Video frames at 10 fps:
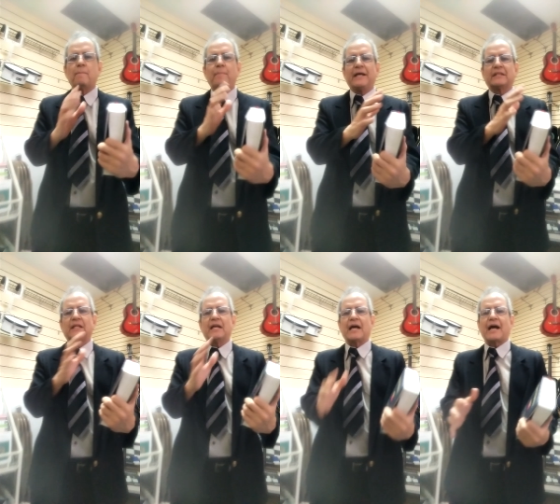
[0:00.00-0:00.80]

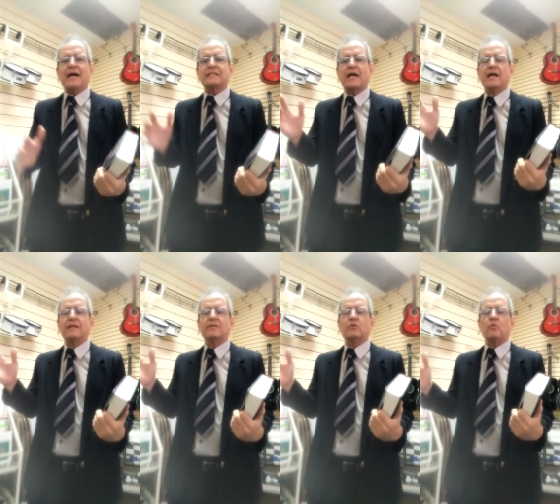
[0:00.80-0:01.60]
vete de la casa
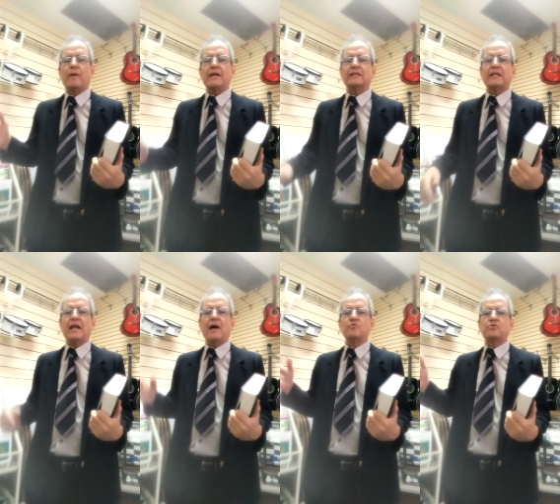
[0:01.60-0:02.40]
de tu
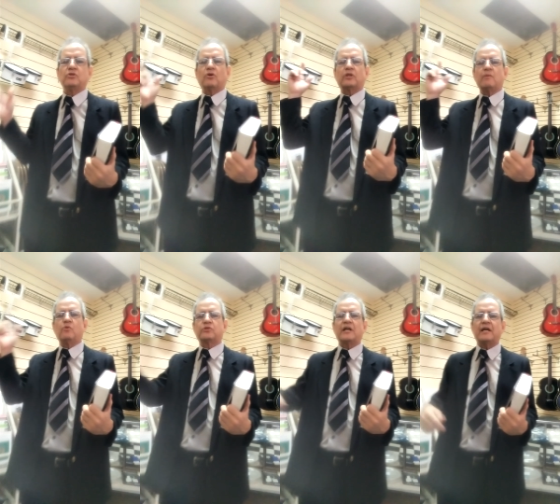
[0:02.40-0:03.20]
parentela a un sitio que te
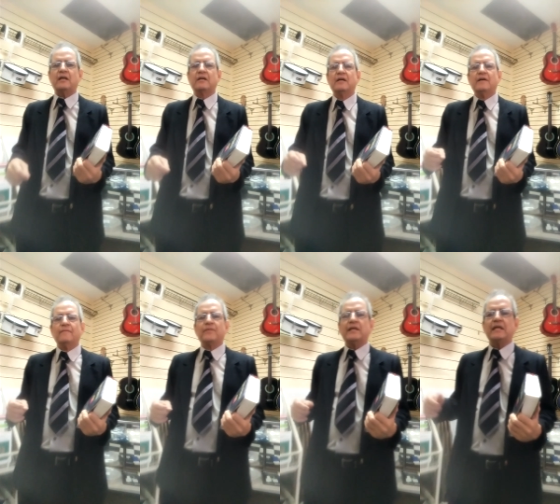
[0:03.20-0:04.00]
mostraré.
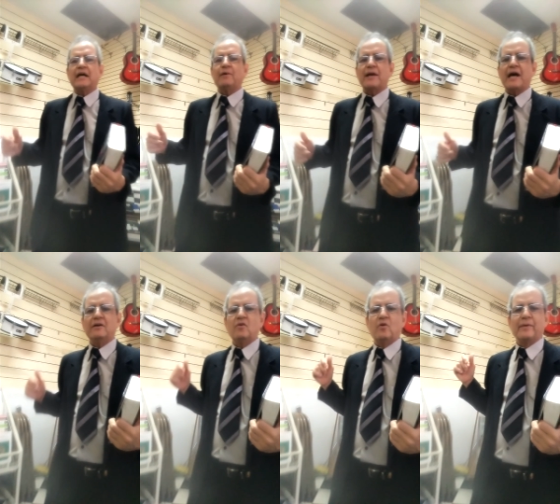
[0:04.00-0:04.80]
Y
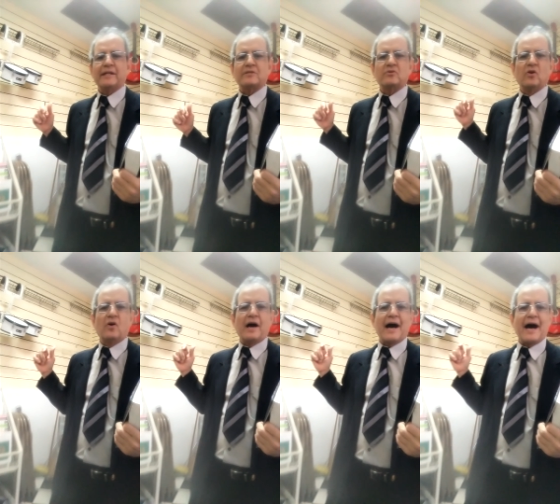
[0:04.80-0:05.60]
Abraham
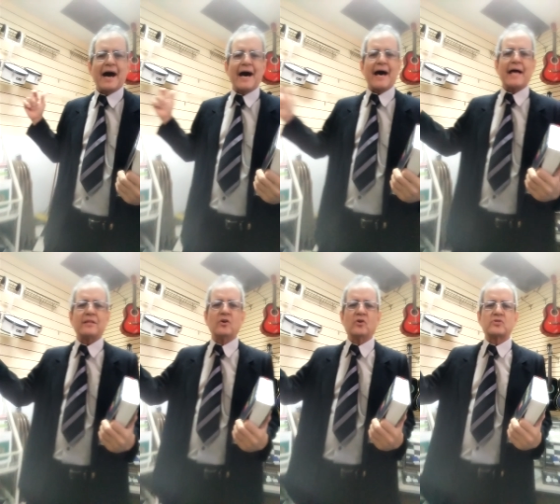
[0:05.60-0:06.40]
obedeció a
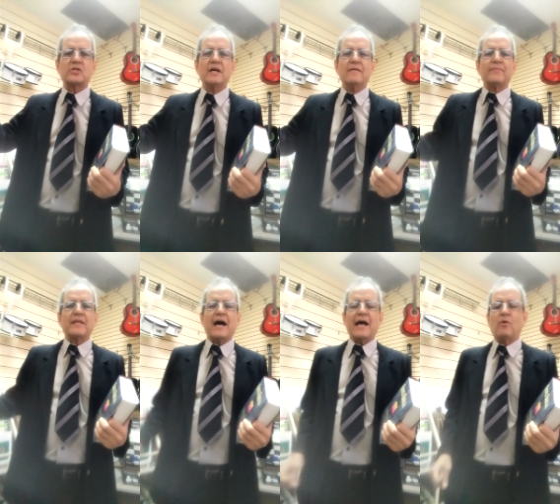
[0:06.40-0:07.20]
Dios.
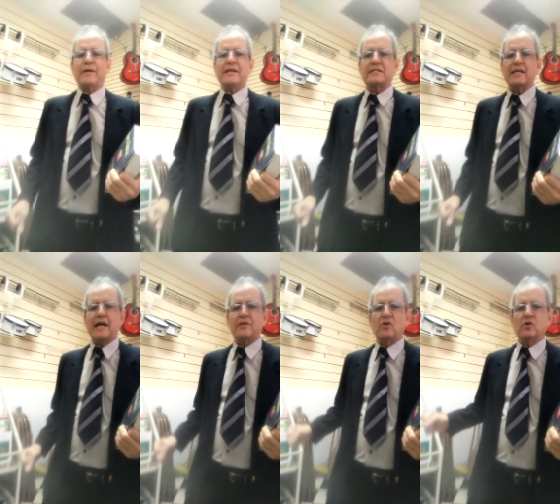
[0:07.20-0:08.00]
Al obedecer
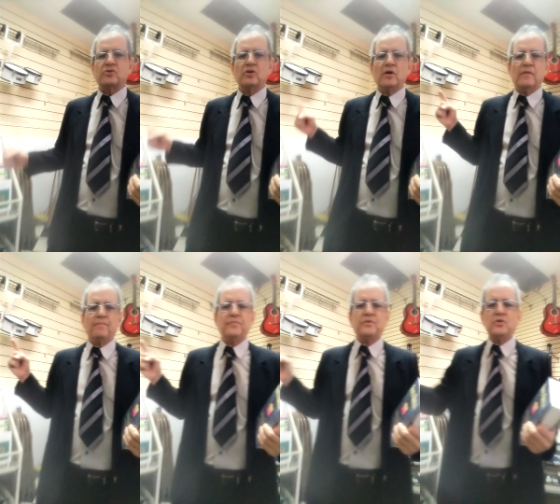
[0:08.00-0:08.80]
a Dios,
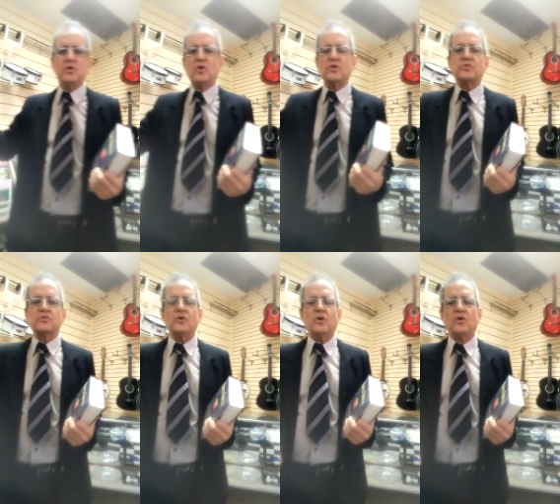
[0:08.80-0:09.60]

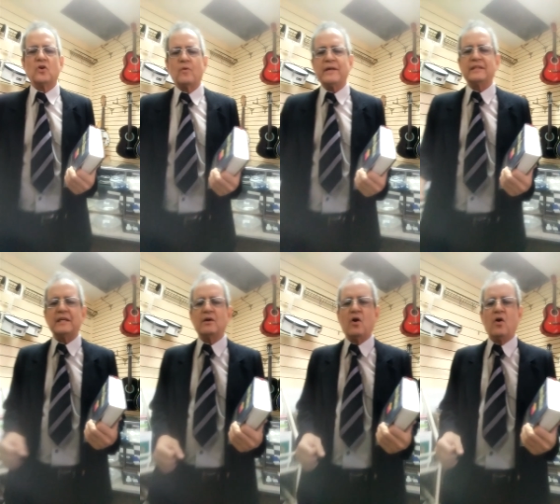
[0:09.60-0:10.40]
Dios lo
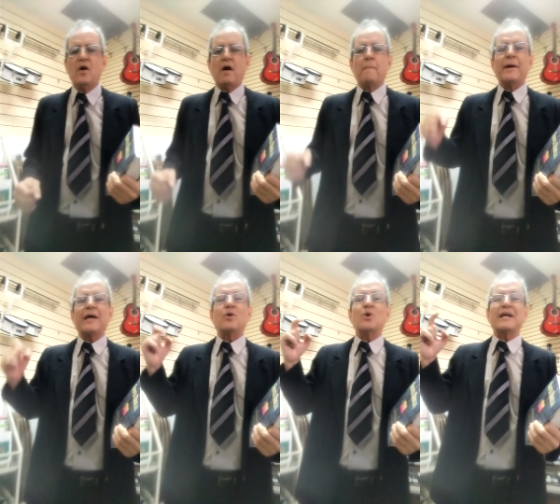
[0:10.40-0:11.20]
bendijo,
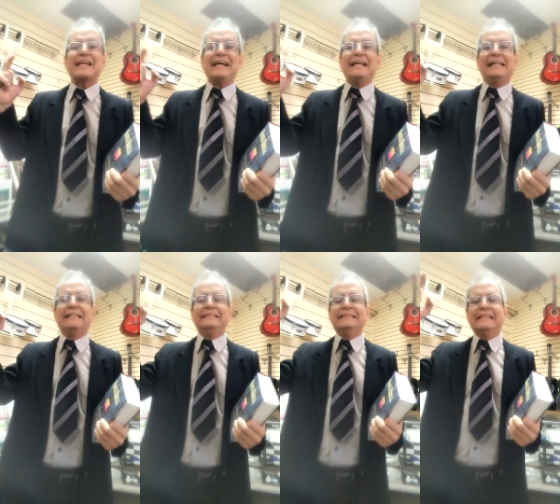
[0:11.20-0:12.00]
pero
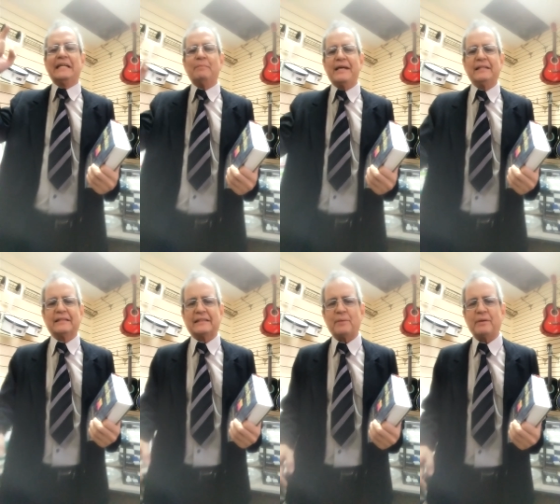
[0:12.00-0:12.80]

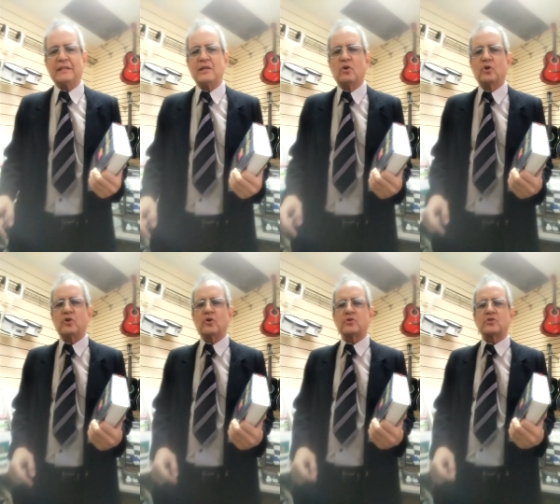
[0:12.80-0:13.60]
grandemente bendijo
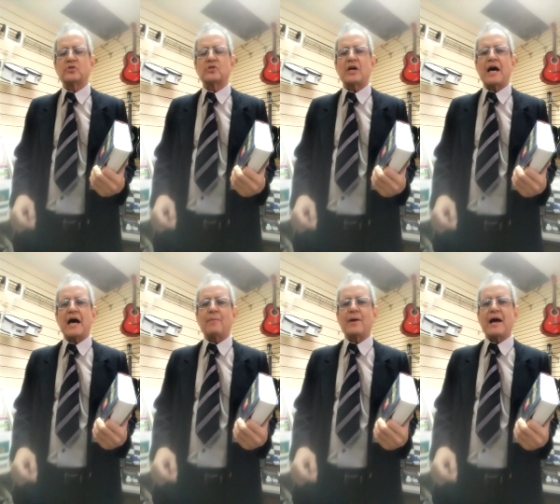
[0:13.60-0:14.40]
Dios
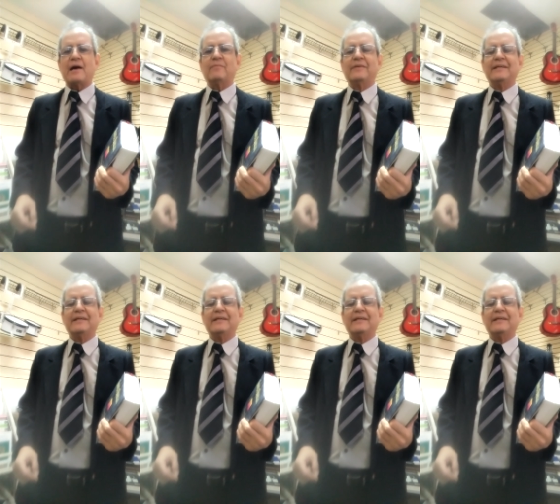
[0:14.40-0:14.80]
a Abraham.